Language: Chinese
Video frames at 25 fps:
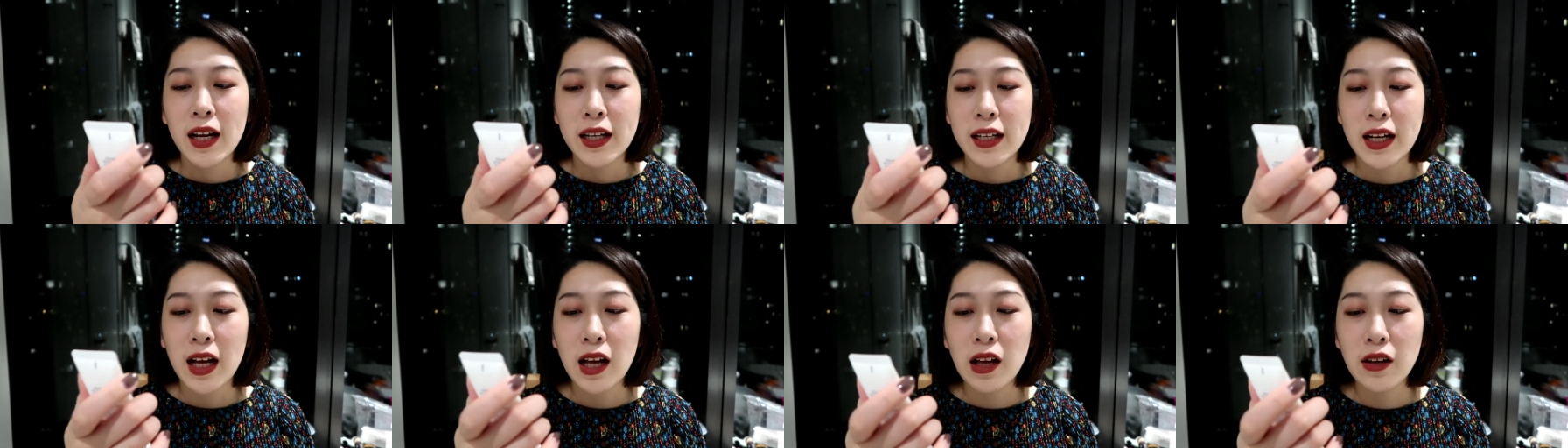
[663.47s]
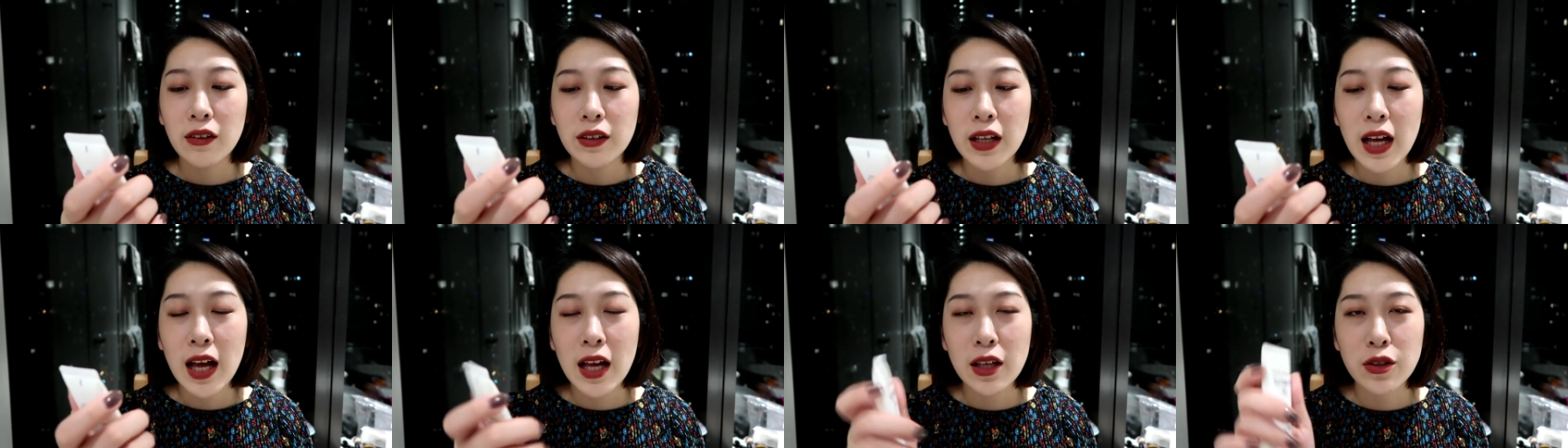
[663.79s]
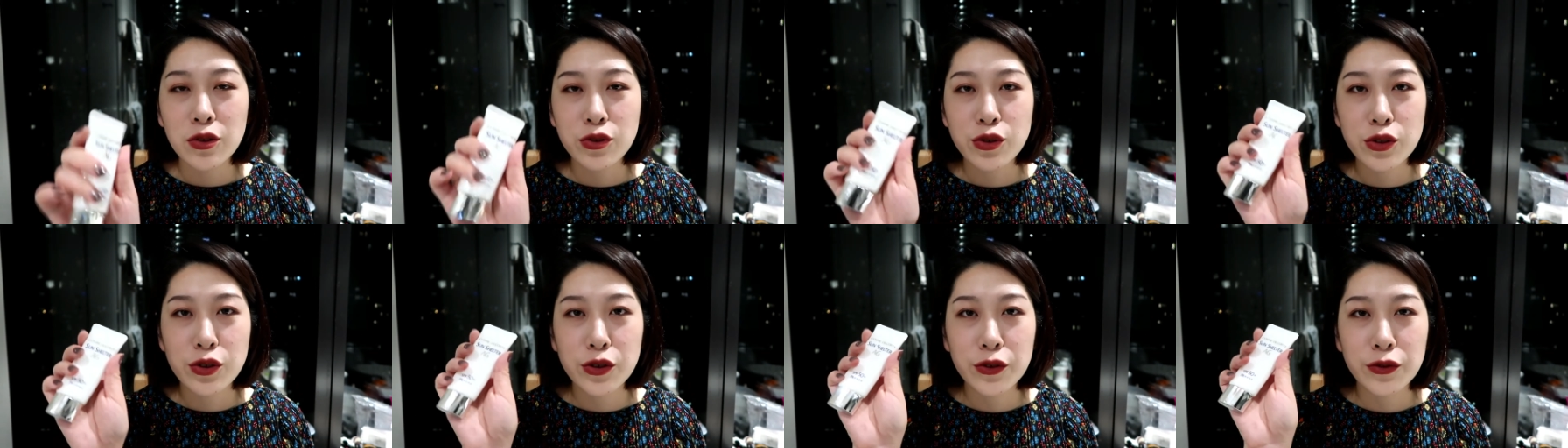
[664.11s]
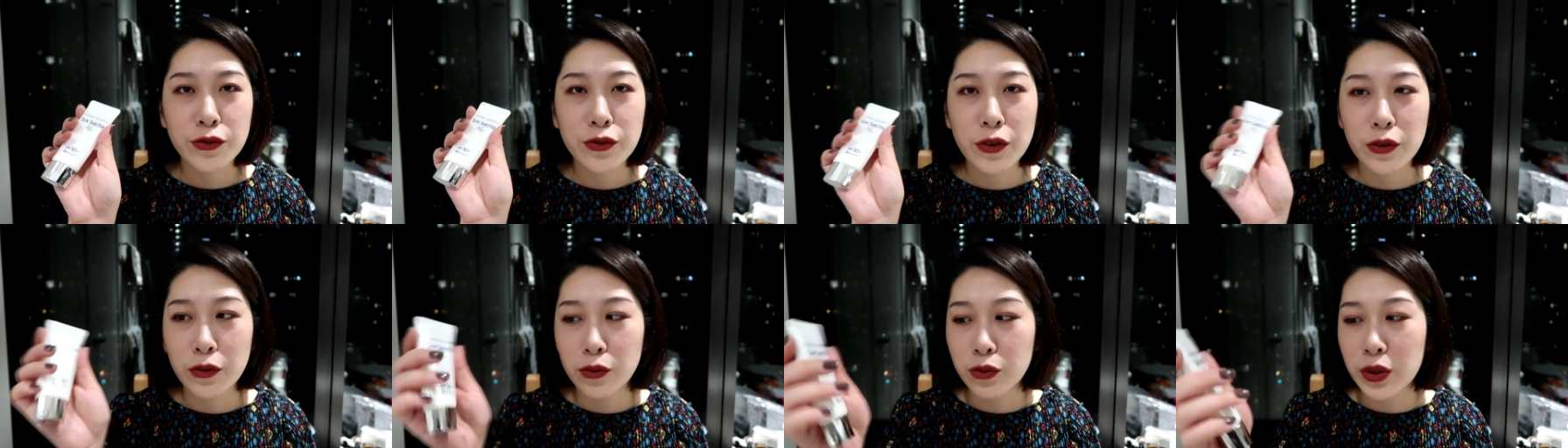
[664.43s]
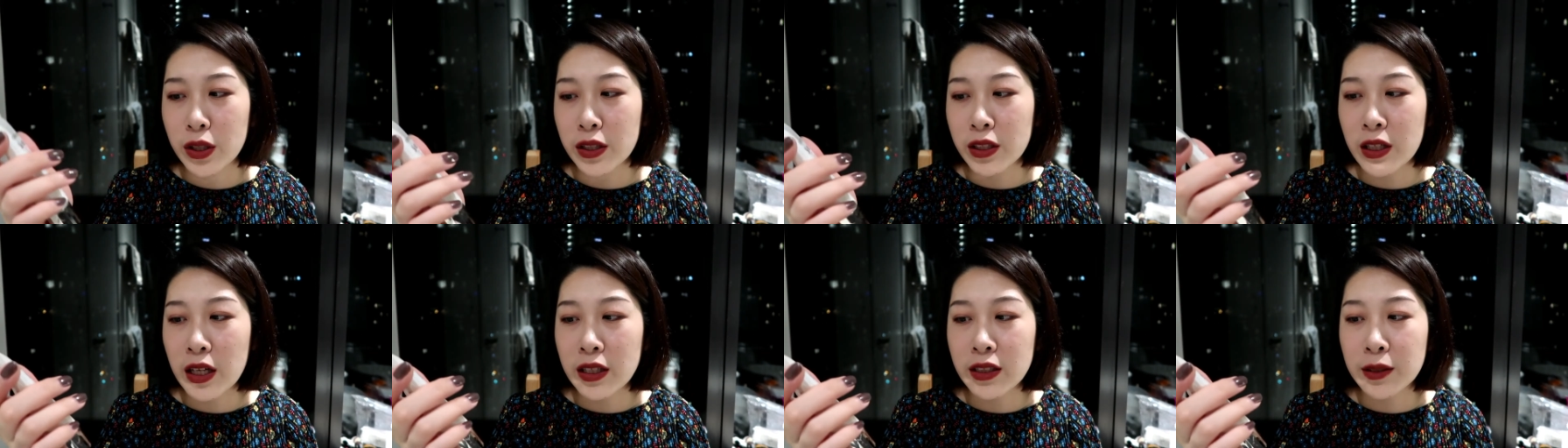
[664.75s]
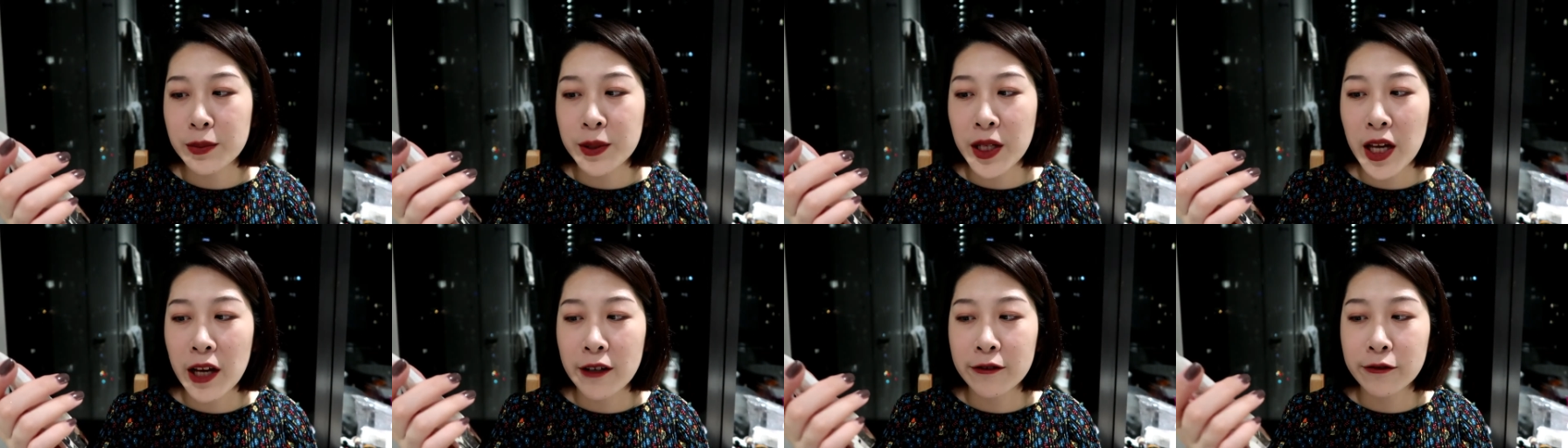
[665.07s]
然后它就是我
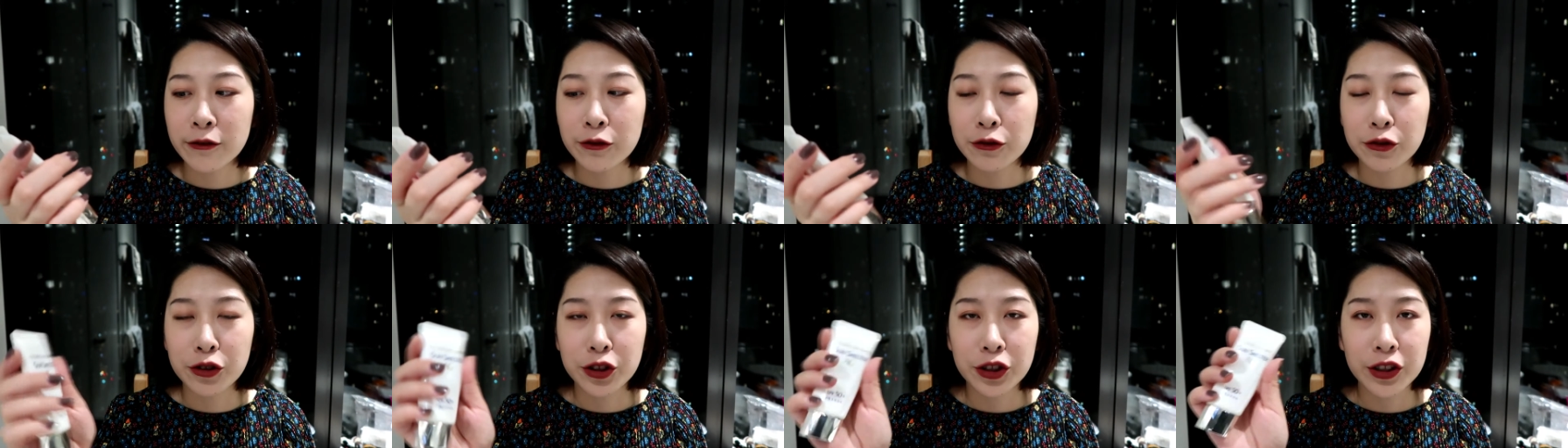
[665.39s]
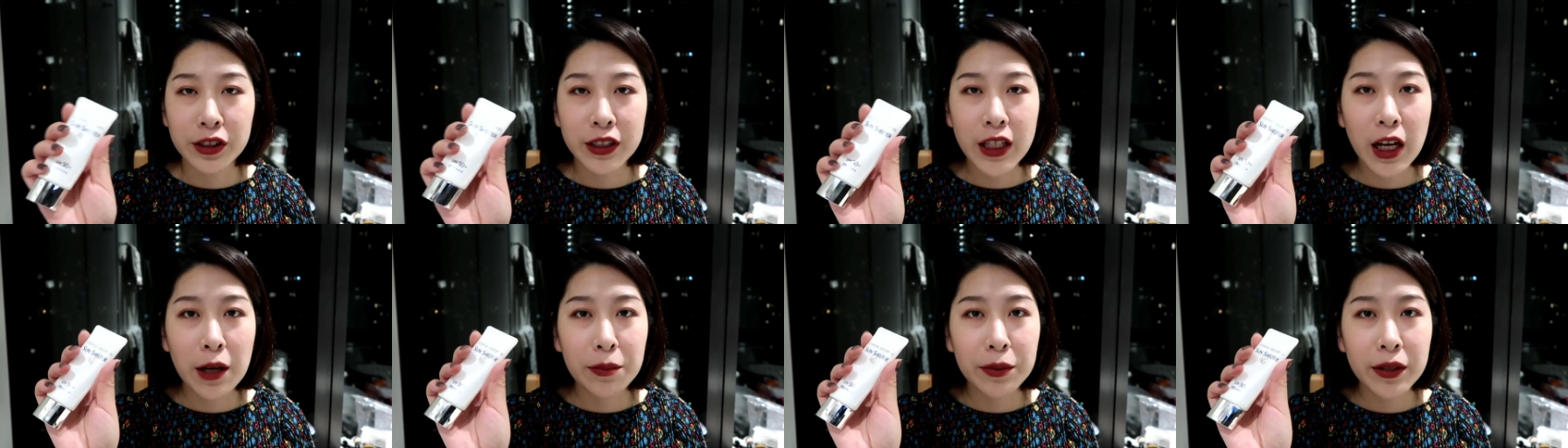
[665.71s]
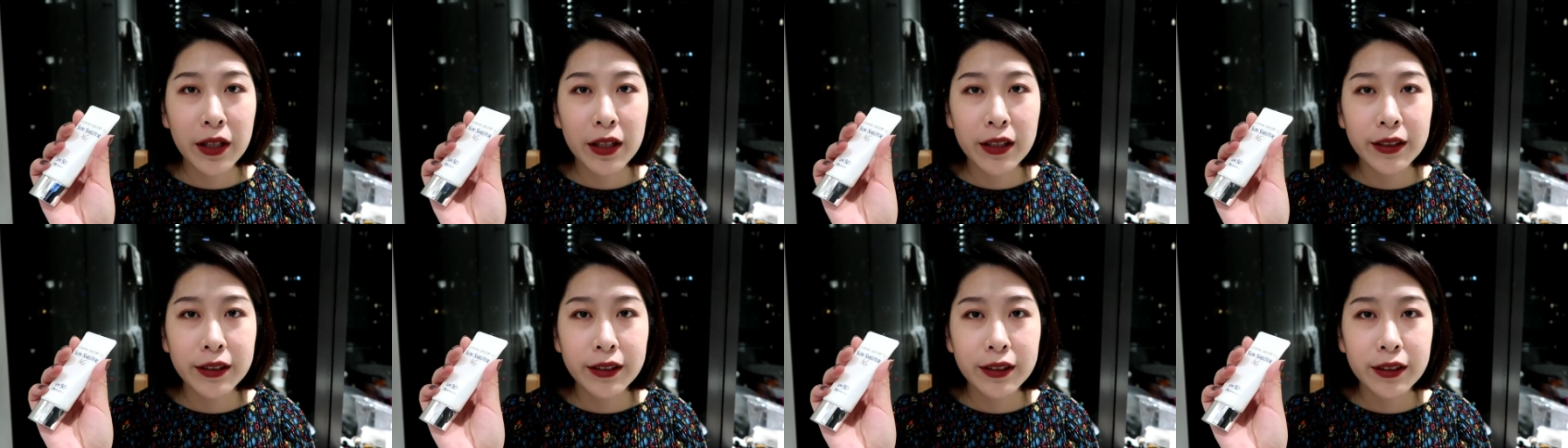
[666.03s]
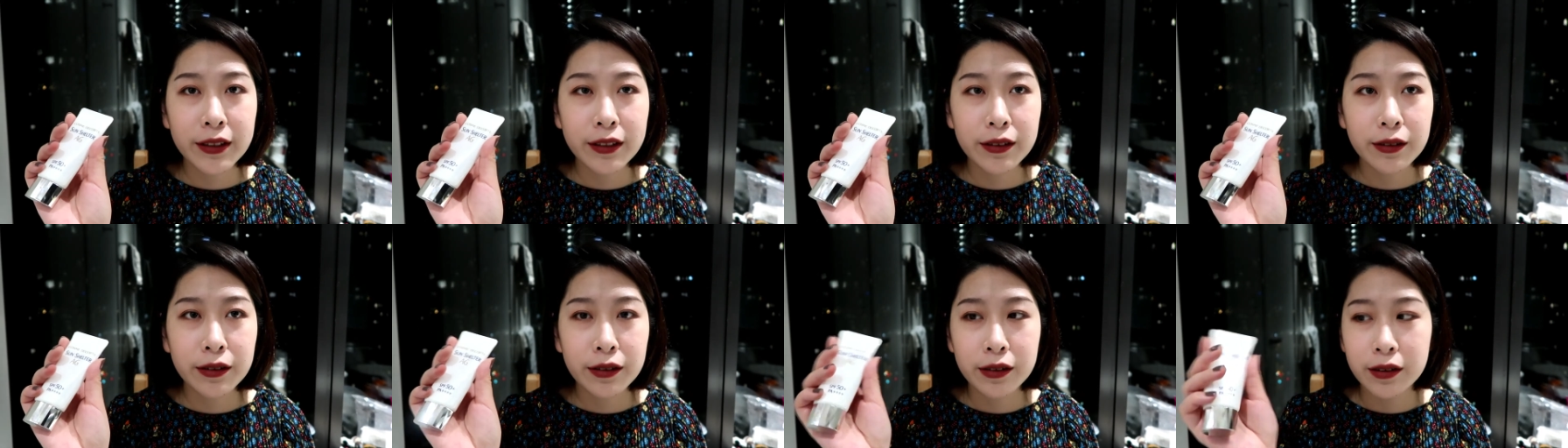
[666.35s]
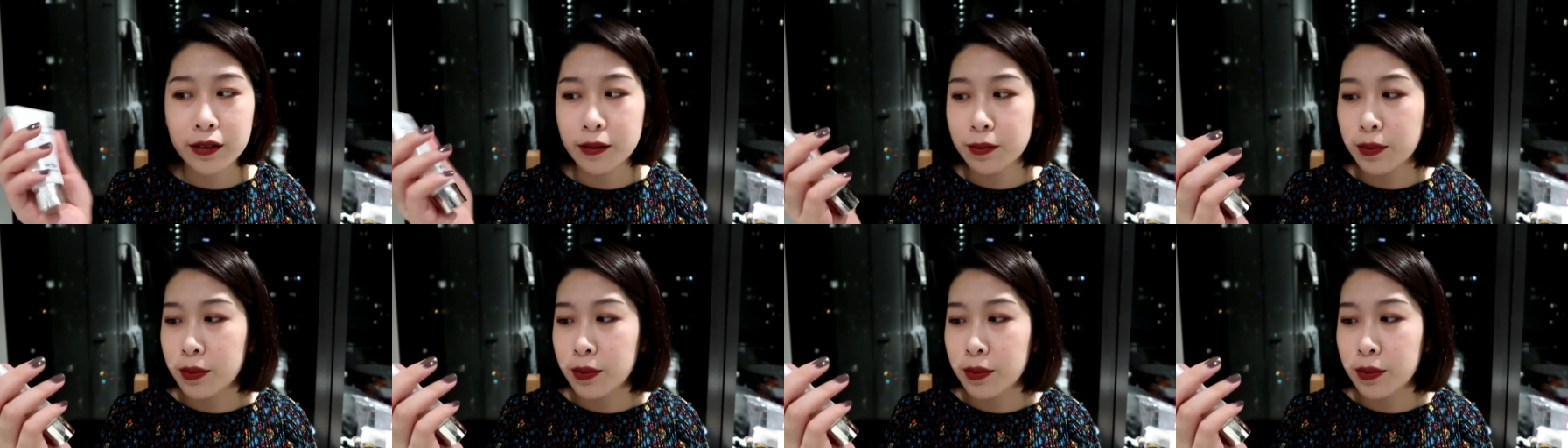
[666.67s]
SPF 五十加 PA 四，